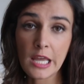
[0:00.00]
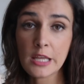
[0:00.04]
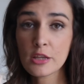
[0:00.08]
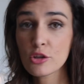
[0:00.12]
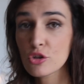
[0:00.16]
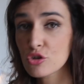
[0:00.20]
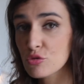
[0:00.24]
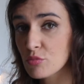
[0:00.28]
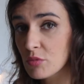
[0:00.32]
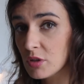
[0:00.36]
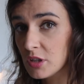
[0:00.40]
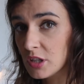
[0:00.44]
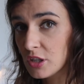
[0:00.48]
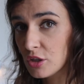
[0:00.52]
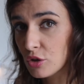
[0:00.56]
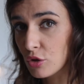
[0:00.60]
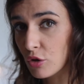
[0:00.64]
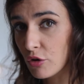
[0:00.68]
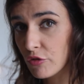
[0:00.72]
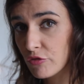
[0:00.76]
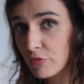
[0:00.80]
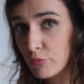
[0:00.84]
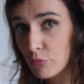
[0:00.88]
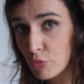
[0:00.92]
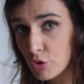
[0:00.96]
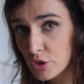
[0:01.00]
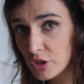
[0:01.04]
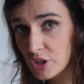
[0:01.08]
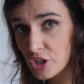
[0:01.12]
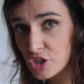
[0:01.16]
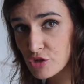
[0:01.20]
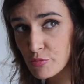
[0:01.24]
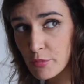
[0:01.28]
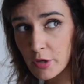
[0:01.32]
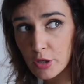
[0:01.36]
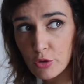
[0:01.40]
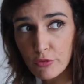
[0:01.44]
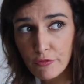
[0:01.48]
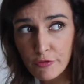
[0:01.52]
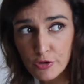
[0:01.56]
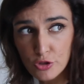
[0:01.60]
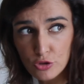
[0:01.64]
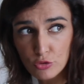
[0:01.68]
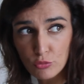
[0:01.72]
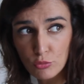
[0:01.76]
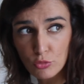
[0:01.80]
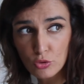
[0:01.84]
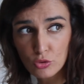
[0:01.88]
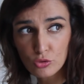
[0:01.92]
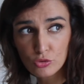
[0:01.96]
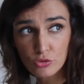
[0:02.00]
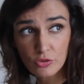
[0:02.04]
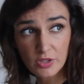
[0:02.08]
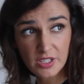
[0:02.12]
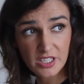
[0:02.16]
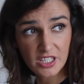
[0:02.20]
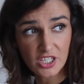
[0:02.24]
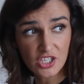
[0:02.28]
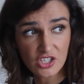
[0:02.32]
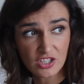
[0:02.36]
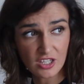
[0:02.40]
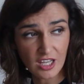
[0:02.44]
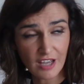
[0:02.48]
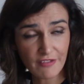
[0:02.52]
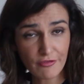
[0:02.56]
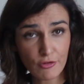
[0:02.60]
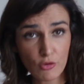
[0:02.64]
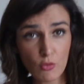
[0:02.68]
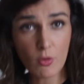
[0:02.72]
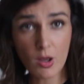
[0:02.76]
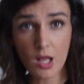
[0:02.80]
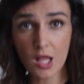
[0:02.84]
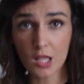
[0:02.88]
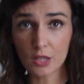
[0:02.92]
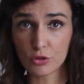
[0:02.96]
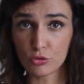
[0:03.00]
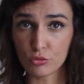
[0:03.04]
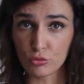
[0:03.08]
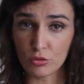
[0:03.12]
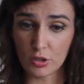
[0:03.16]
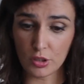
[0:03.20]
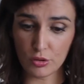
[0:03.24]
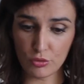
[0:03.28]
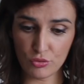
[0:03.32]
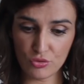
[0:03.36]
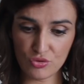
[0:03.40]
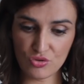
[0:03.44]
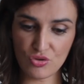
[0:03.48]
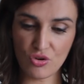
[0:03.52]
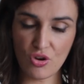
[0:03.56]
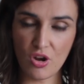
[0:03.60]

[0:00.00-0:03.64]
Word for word: Em 2009, muitas marufas do mundo ainda estavam à altura dos